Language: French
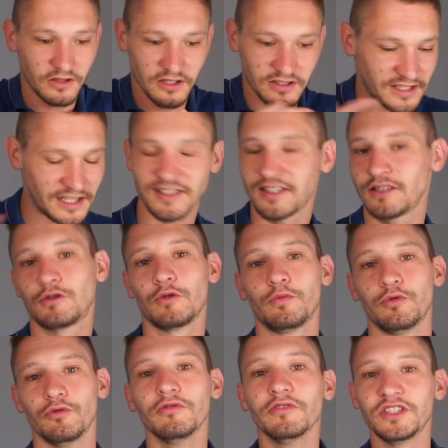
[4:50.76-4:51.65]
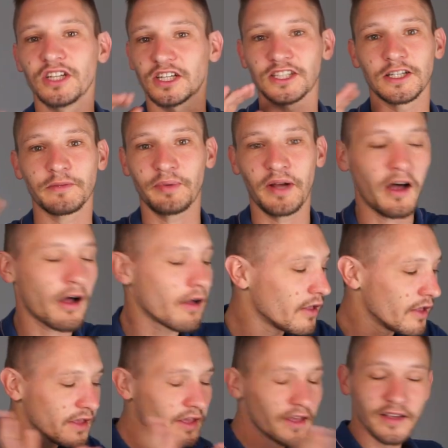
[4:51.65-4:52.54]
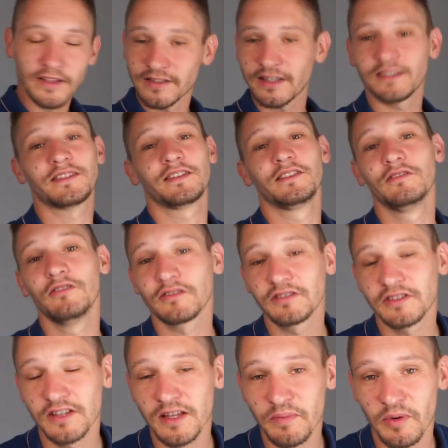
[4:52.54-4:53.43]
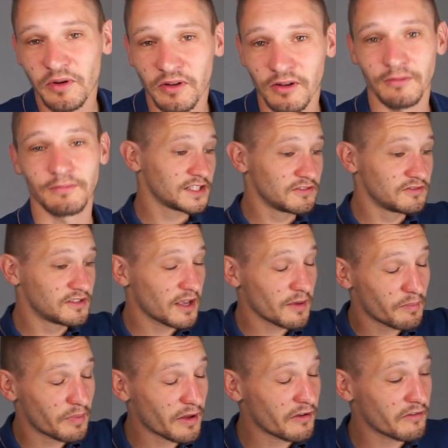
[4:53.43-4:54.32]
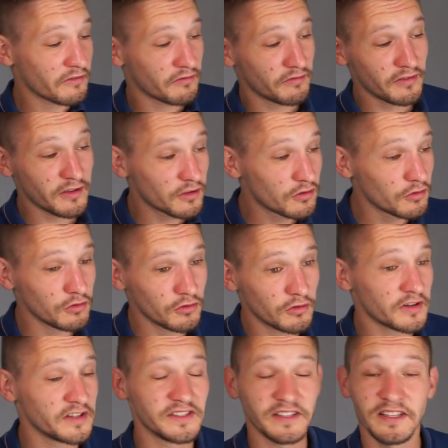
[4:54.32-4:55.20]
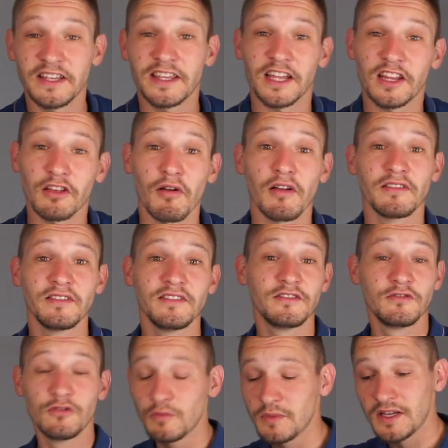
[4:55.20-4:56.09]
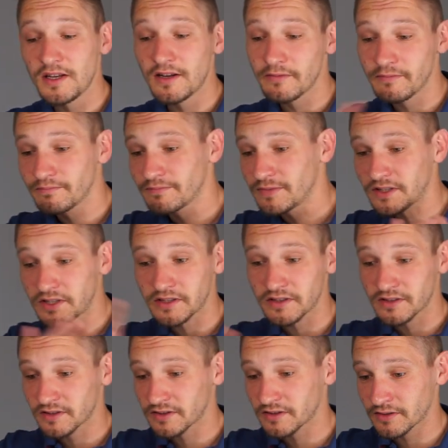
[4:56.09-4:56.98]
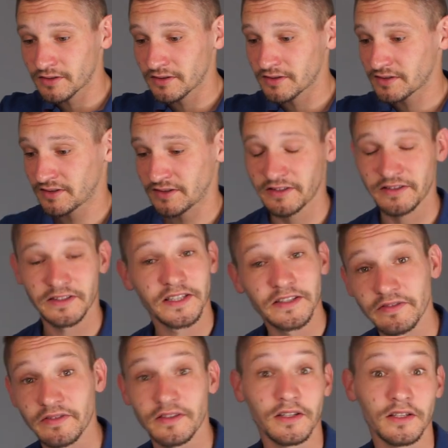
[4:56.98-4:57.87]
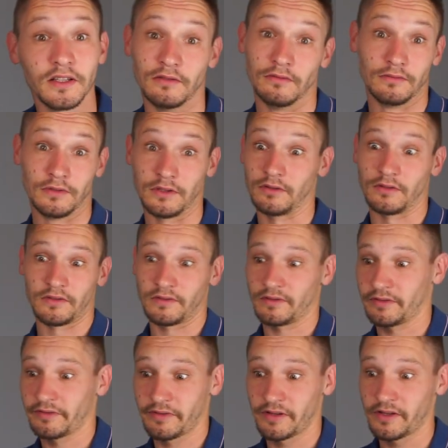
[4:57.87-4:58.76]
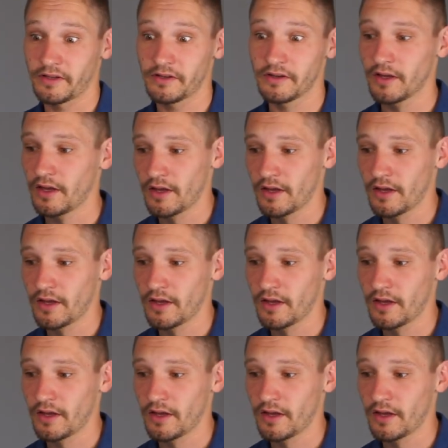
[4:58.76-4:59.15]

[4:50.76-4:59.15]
ça n'existe plus. Cherchez pas. Ça, c'est une ancienne époque. Si vous n'avez pas vécu dans les années 90-2000, bah, euh, c'est fini. fini.